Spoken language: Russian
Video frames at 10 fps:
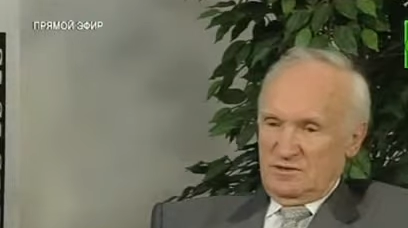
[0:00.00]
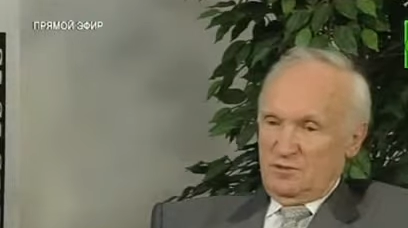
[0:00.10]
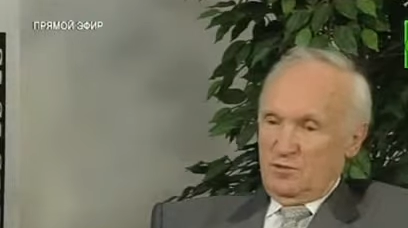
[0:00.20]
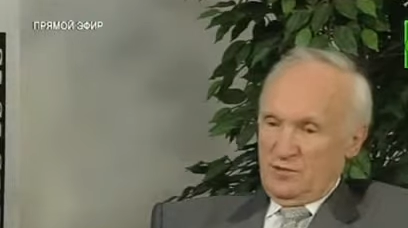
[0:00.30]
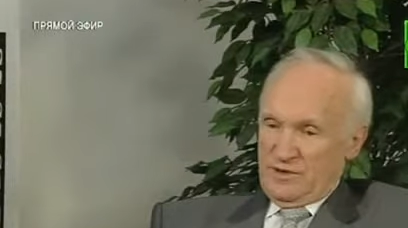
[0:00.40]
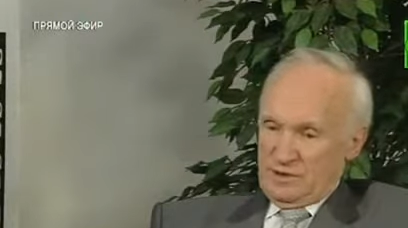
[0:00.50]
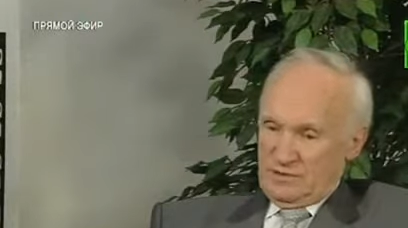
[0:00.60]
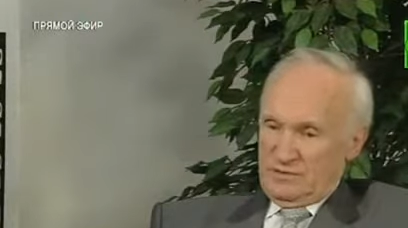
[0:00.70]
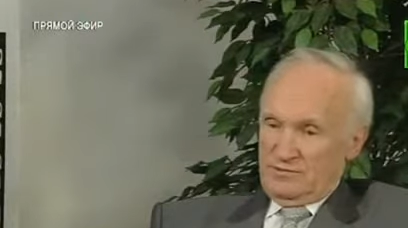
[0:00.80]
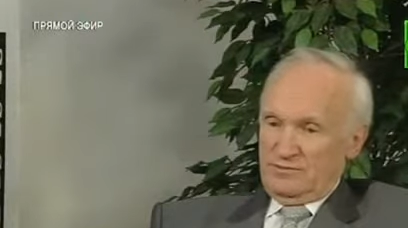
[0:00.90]
Но при
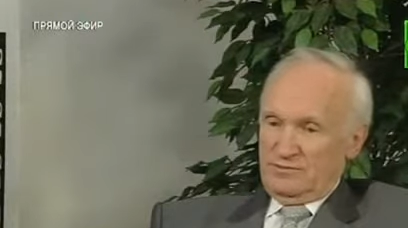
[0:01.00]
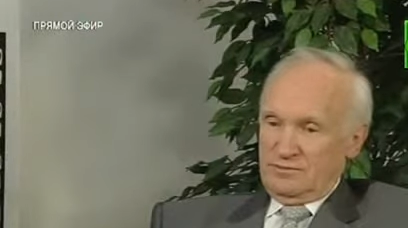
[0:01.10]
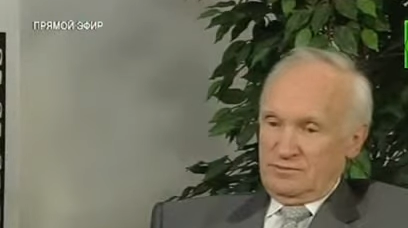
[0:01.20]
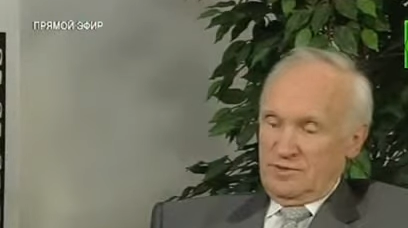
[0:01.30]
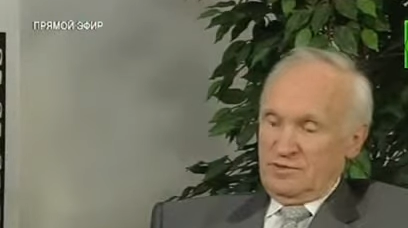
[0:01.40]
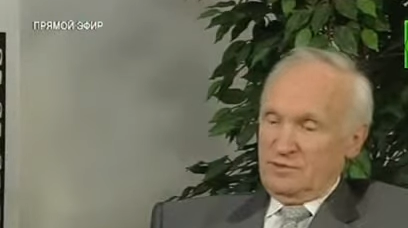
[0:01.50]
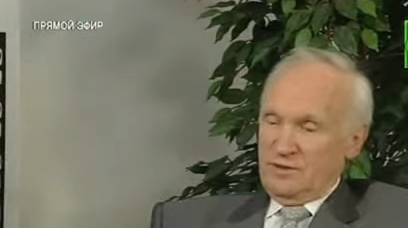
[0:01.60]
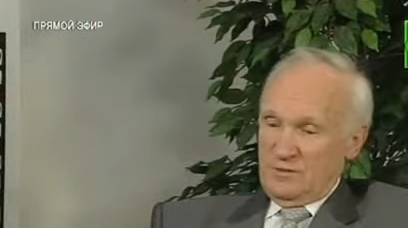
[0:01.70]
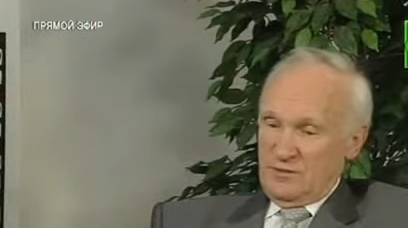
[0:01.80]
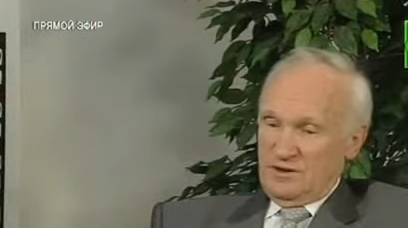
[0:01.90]
этом надо
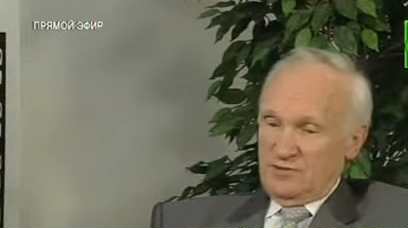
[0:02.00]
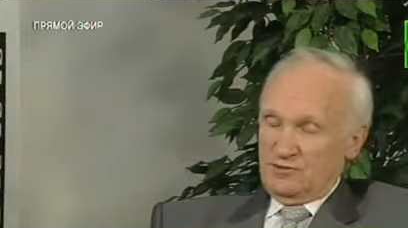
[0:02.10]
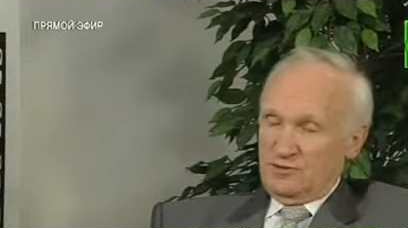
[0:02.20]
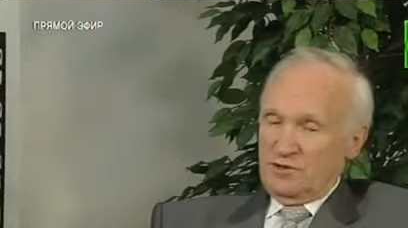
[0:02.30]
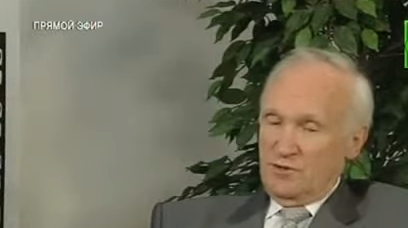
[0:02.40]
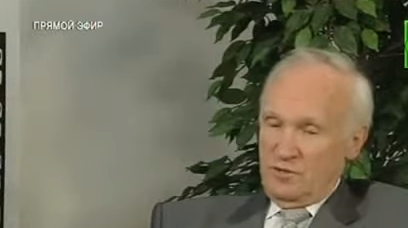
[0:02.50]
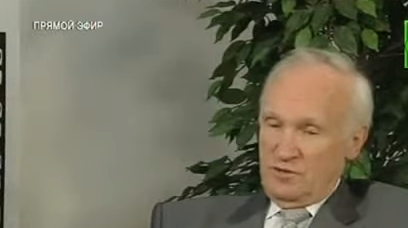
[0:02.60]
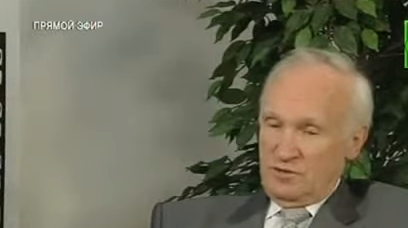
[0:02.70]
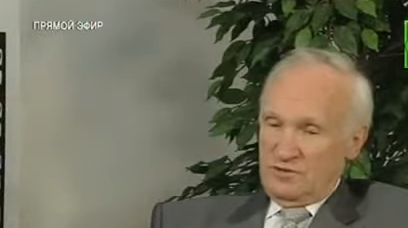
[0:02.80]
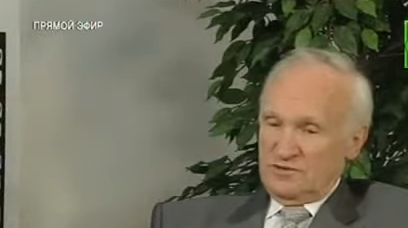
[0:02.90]
понимать, что
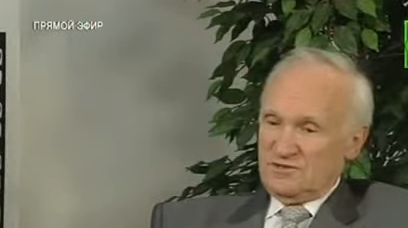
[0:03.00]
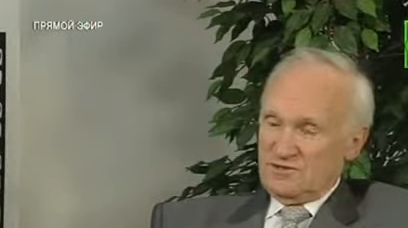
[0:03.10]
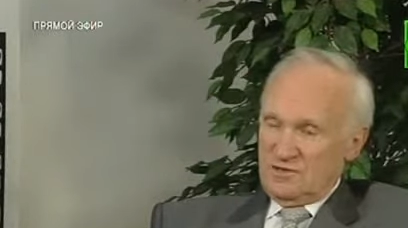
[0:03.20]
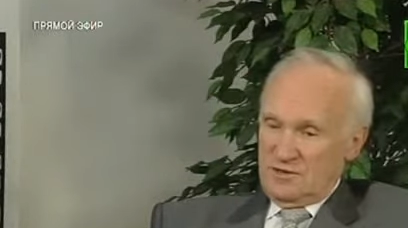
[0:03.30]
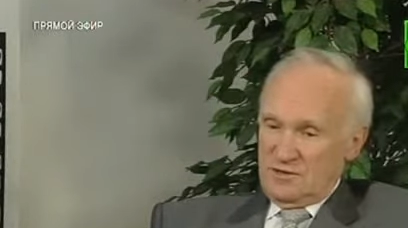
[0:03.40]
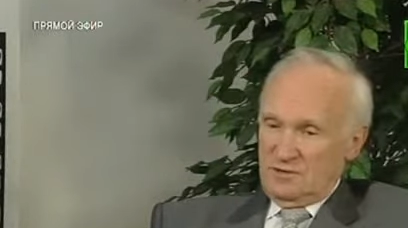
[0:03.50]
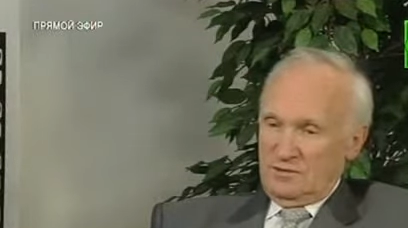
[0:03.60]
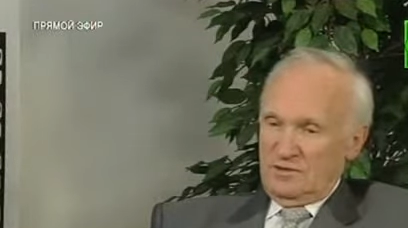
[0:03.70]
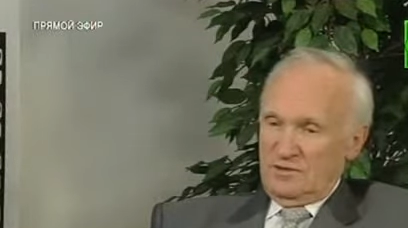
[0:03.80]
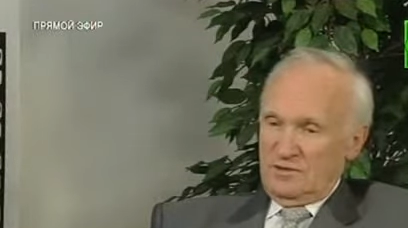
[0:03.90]
наука, к
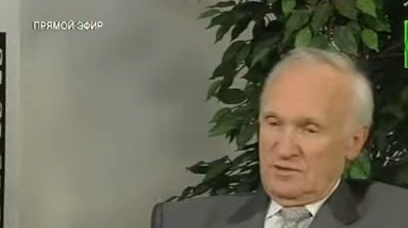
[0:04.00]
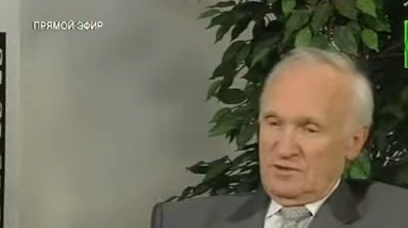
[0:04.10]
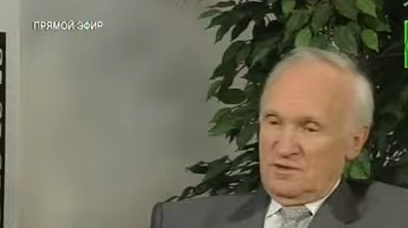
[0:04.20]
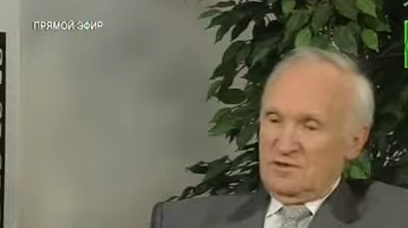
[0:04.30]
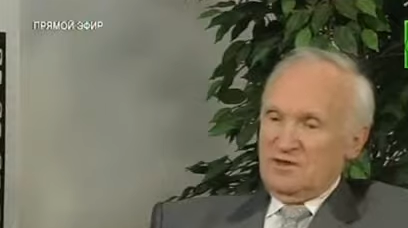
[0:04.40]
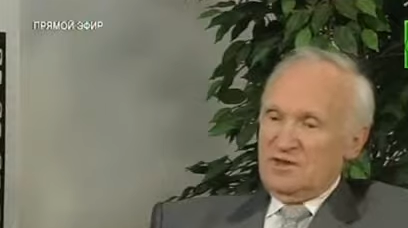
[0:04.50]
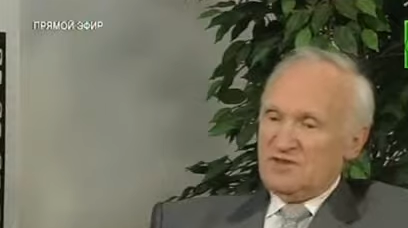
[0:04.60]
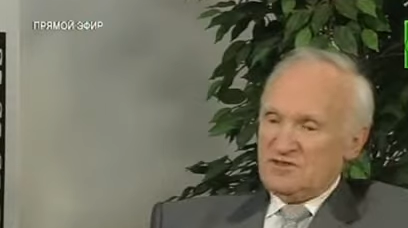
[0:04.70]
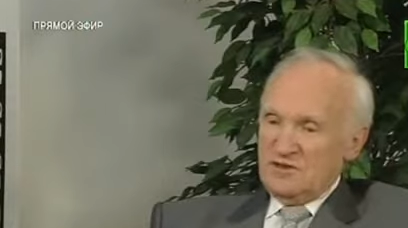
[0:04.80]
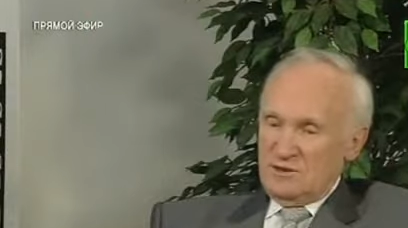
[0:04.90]
сожалению, – не
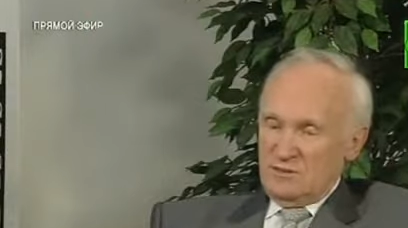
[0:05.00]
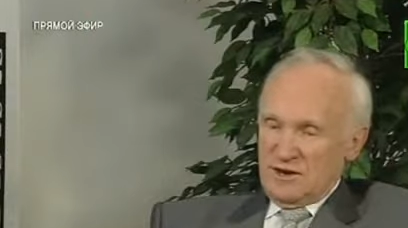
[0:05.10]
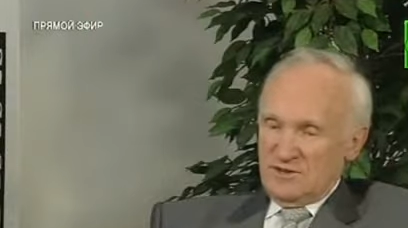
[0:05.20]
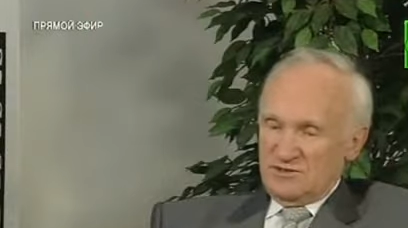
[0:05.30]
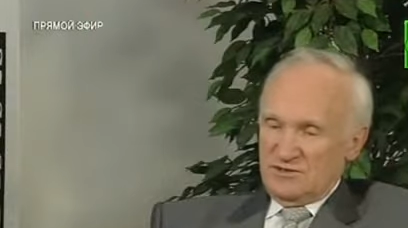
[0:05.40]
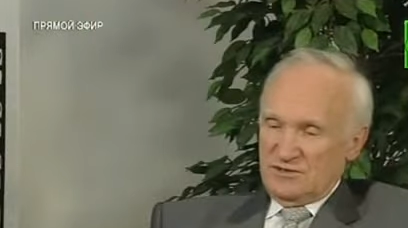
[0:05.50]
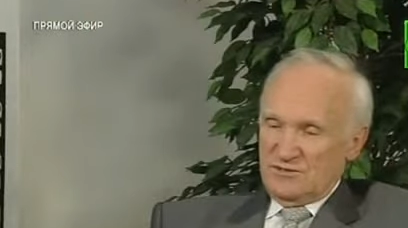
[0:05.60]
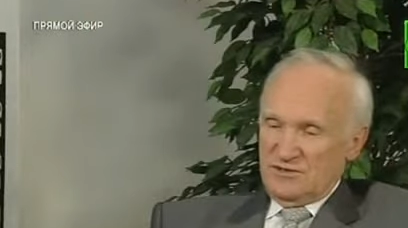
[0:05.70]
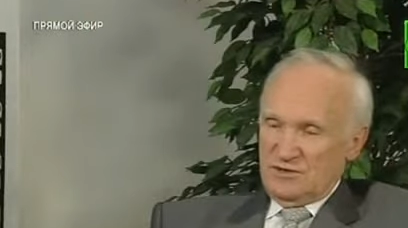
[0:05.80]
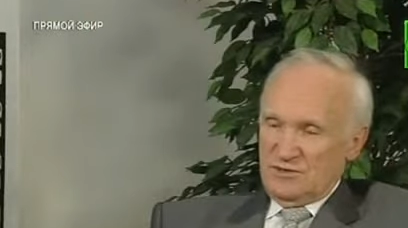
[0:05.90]
занимается
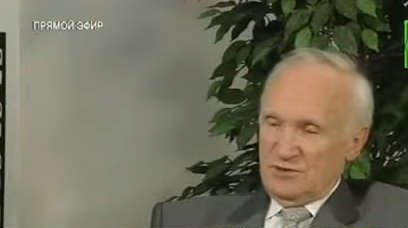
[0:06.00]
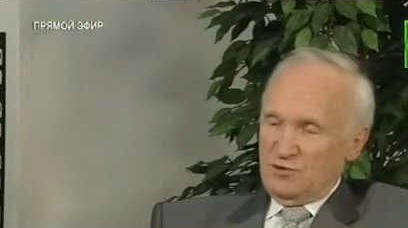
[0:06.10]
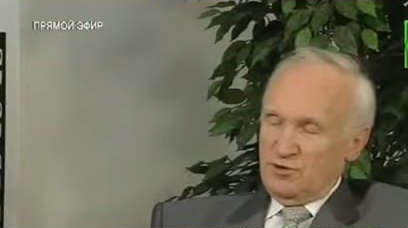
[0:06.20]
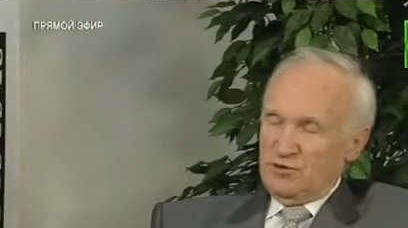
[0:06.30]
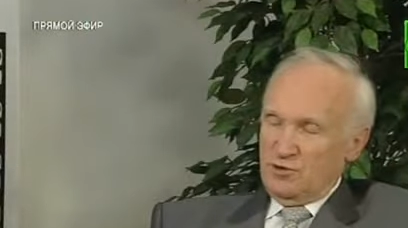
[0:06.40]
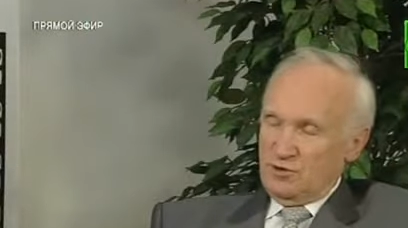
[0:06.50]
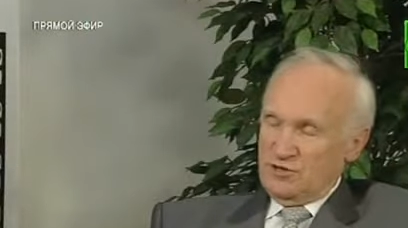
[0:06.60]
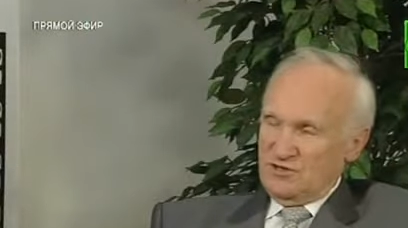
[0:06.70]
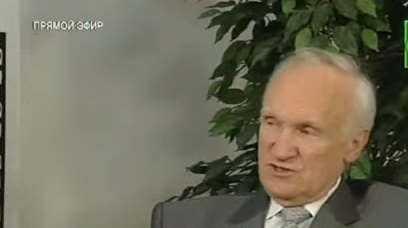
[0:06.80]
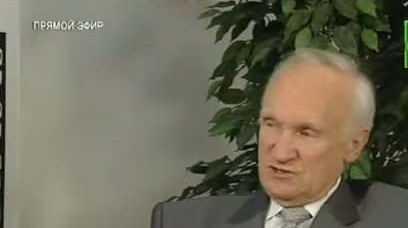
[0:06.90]
совсем, я говорю о науке
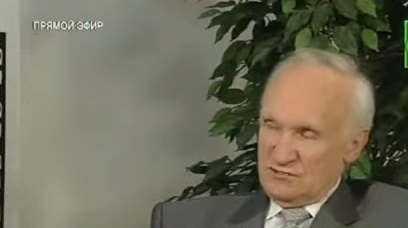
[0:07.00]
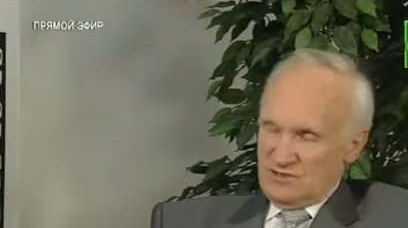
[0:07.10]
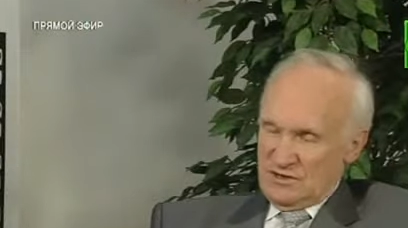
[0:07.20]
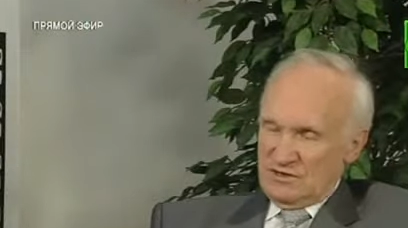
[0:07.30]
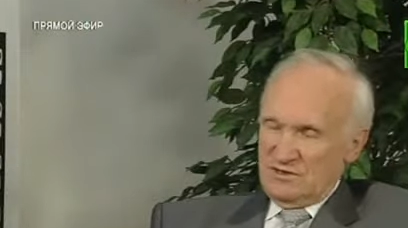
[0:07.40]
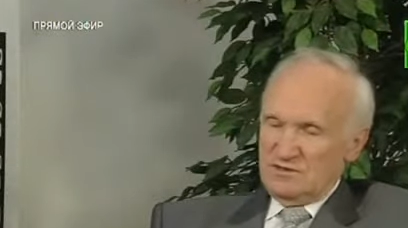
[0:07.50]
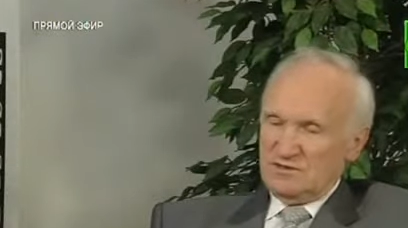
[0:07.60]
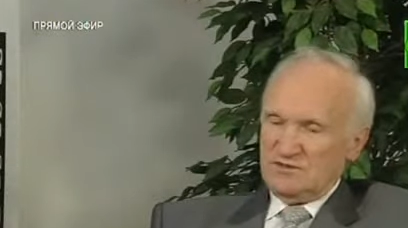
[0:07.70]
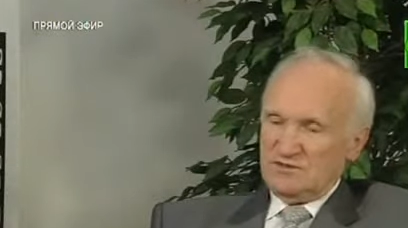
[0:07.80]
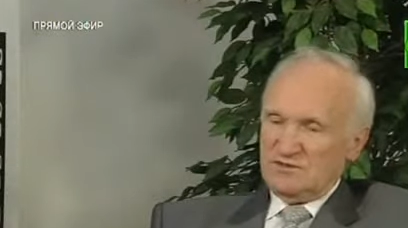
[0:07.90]
естествознания,
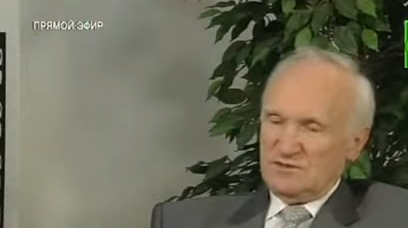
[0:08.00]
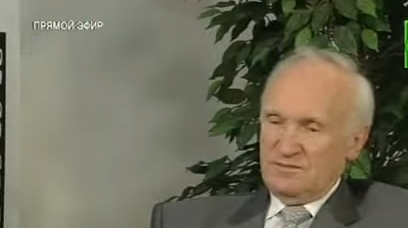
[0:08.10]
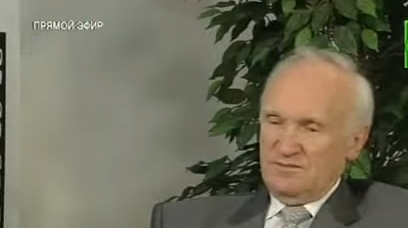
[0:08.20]
естественно,